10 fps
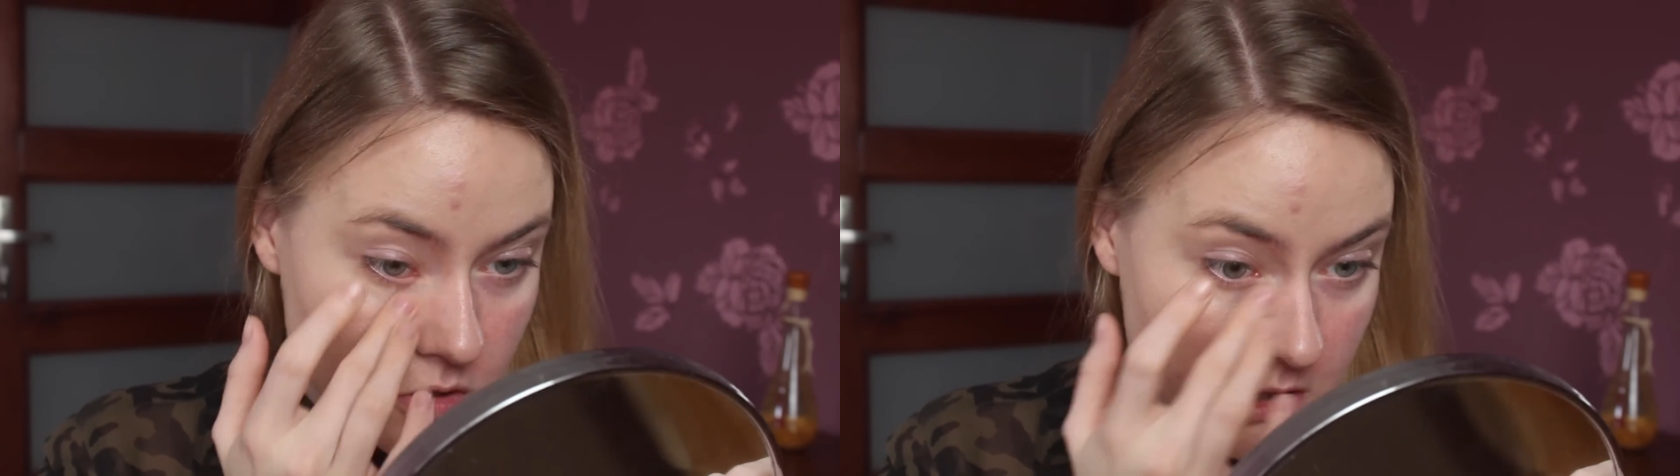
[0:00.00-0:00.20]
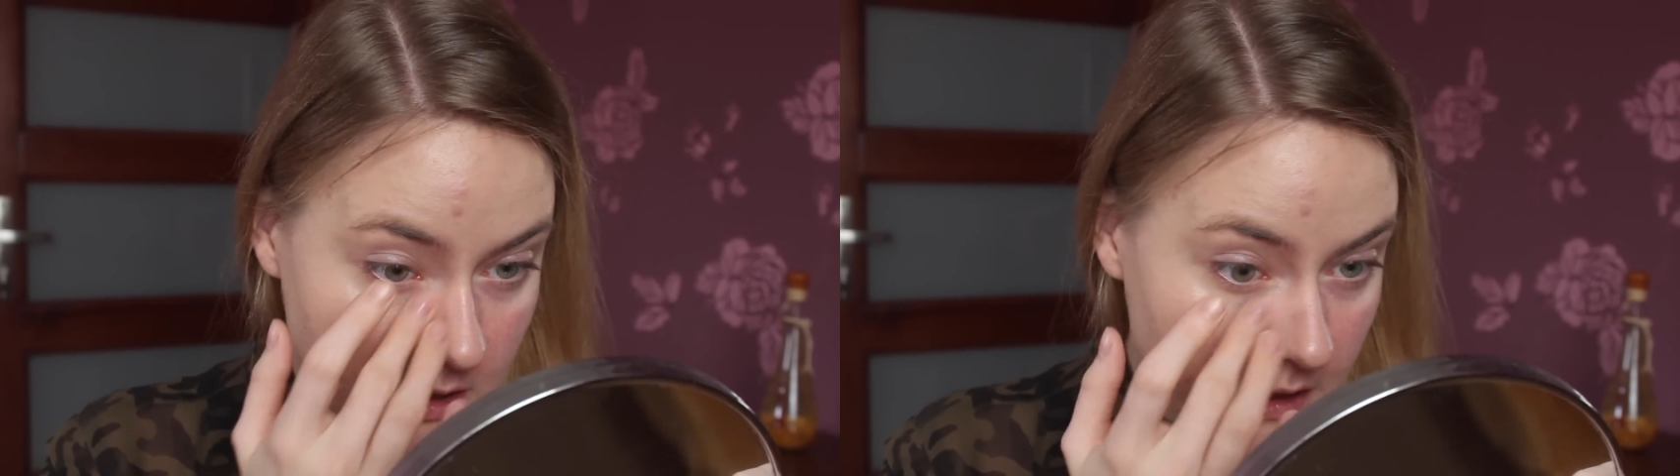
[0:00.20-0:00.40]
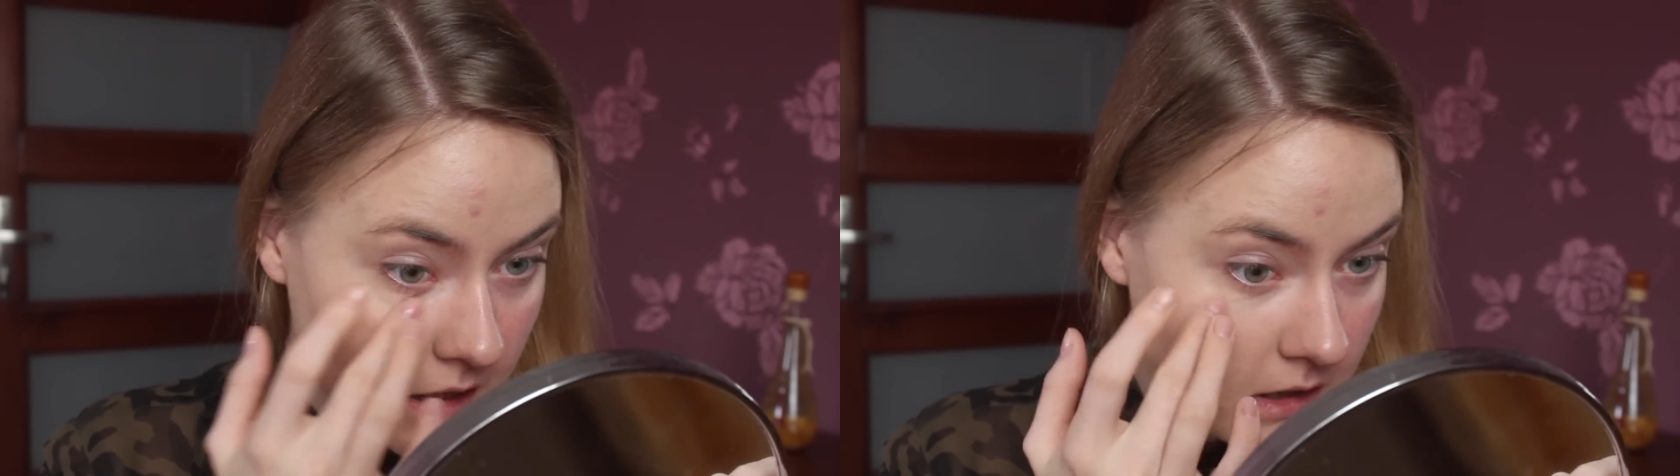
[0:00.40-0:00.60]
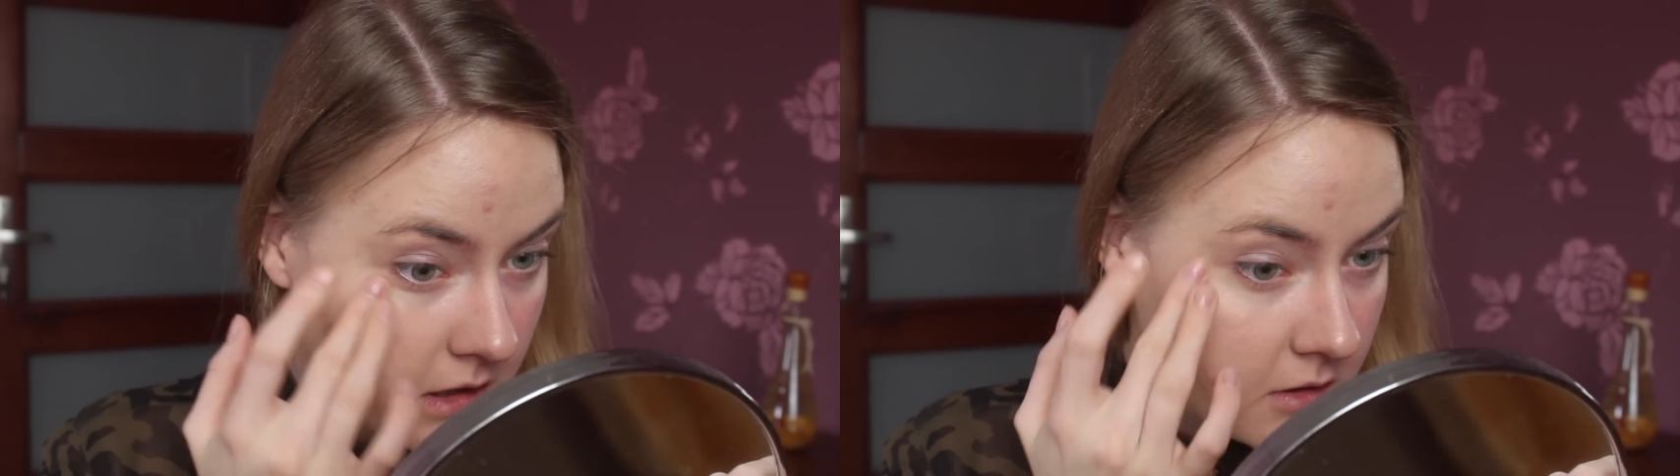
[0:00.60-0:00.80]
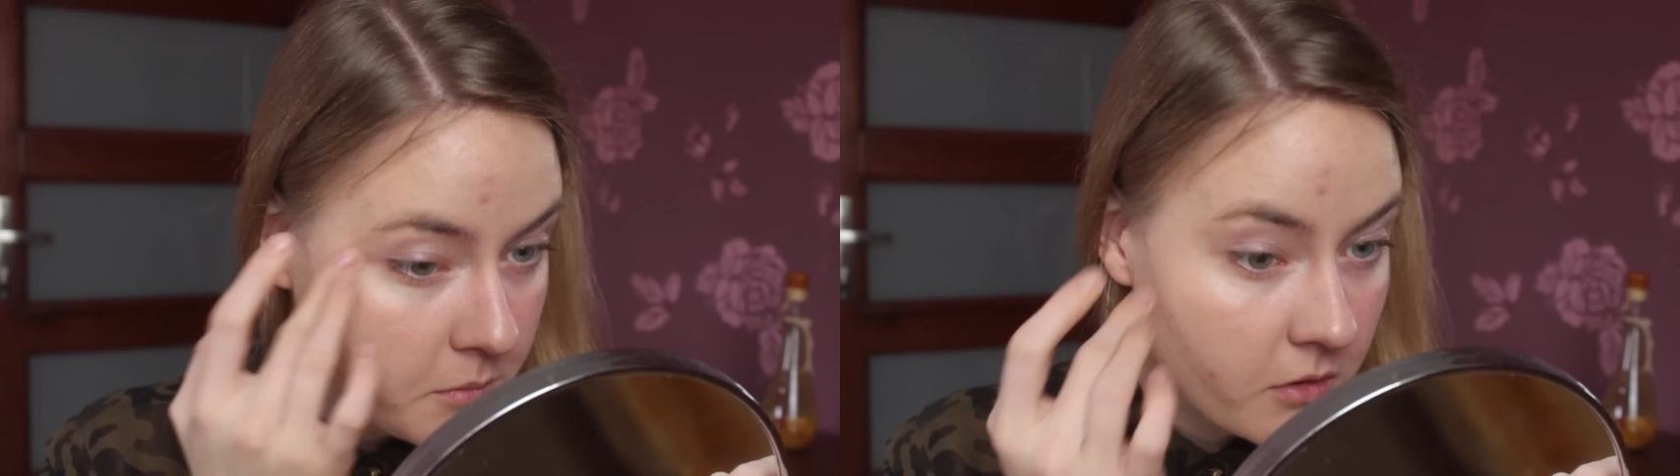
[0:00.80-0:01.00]
może
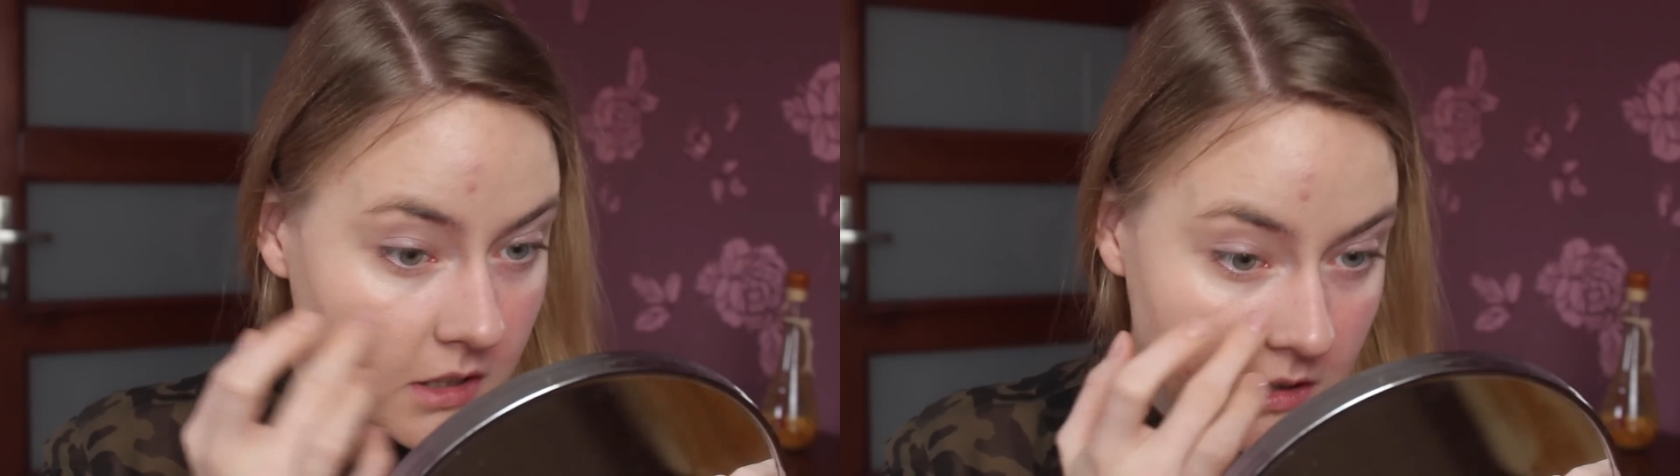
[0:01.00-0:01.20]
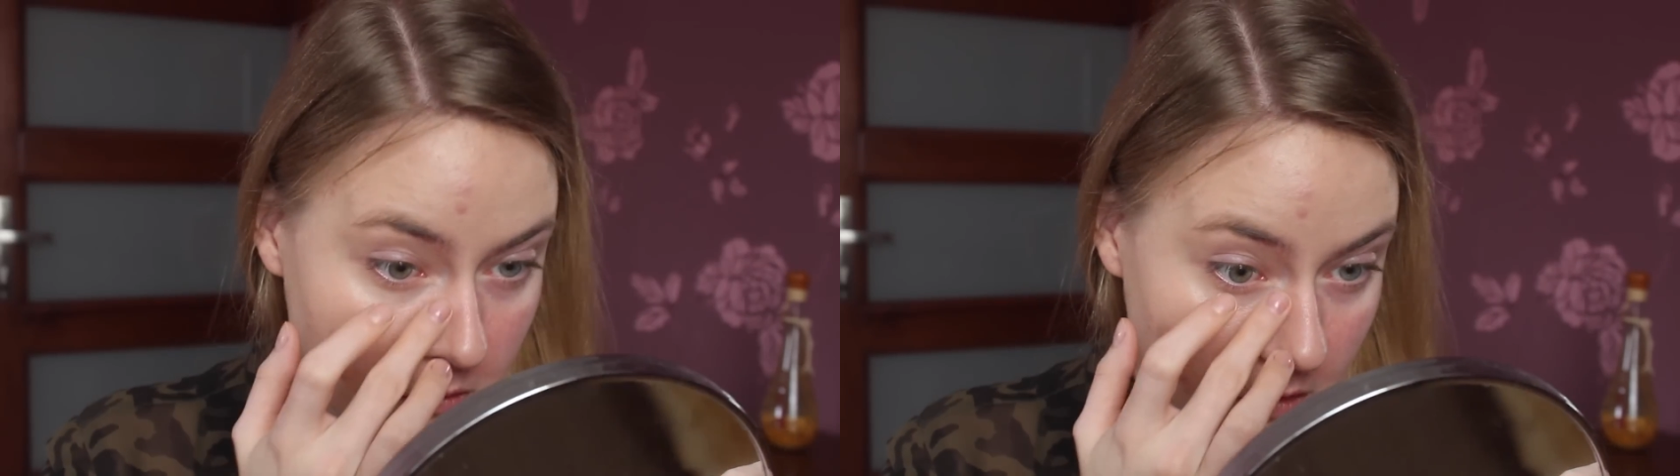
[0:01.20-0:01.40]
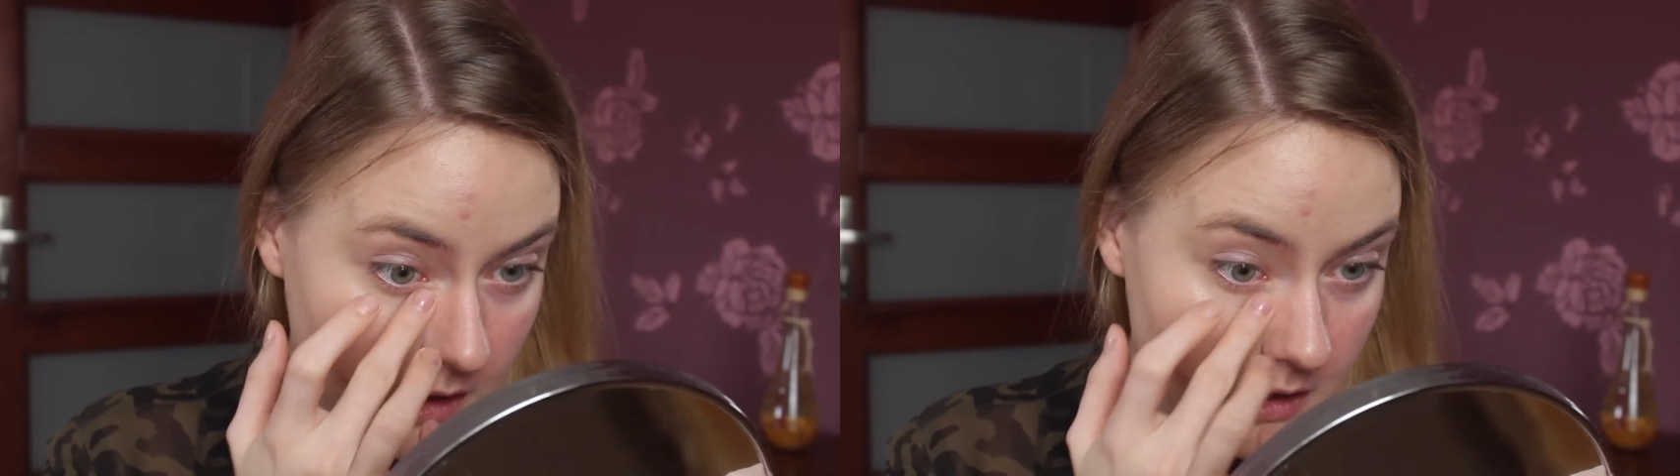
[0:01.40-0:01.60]
delikatnie to pokryło,